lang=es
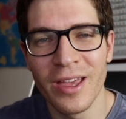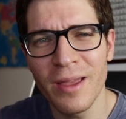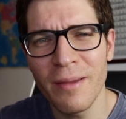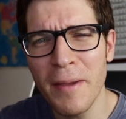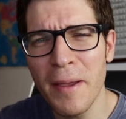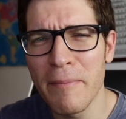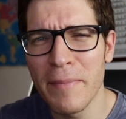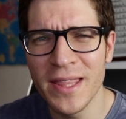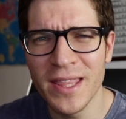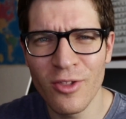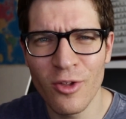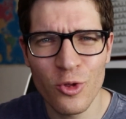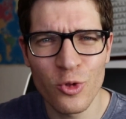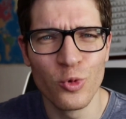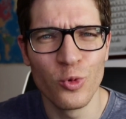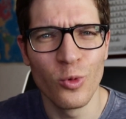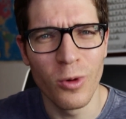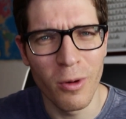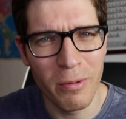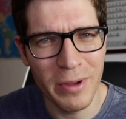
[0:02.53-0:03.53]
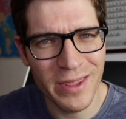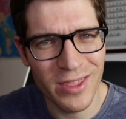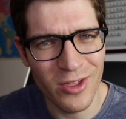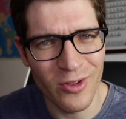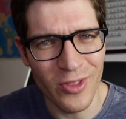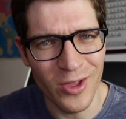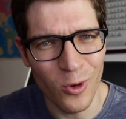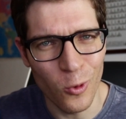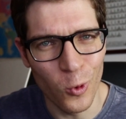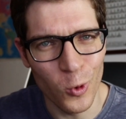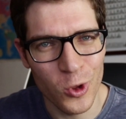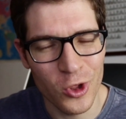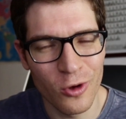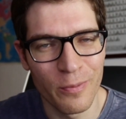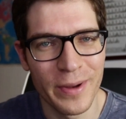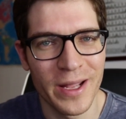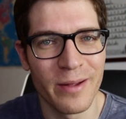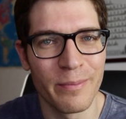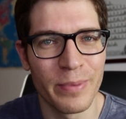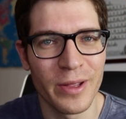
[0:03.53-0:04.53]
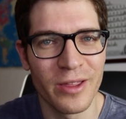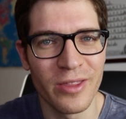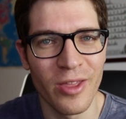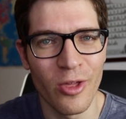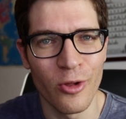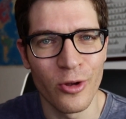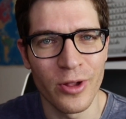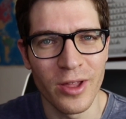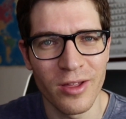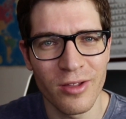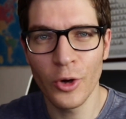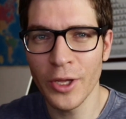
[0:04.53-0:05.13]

y bienvenidos a un nuevo vídeo del curso para emprendedores.